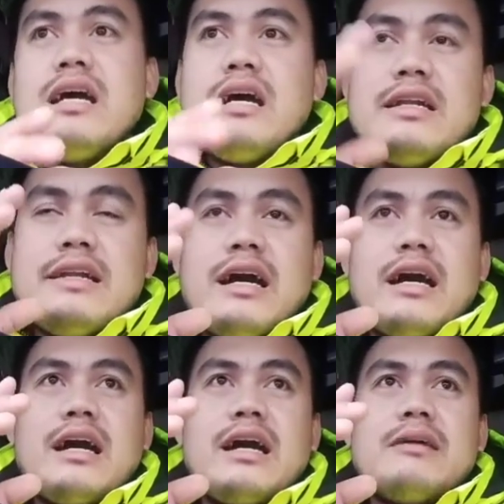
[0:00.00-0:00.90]

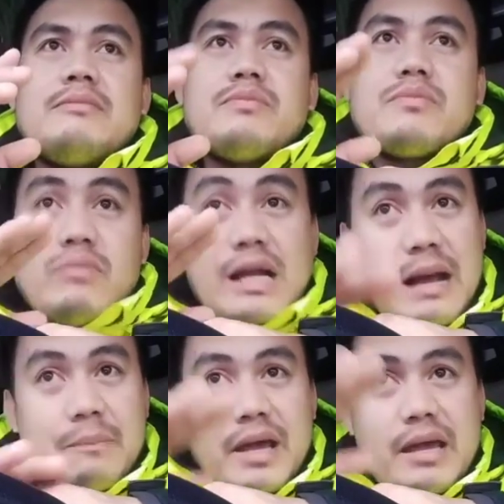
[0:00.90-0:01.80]
na
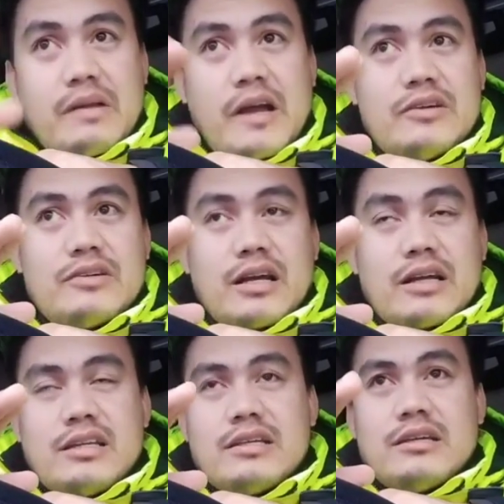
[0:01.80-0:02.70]
mag-apply kayo ng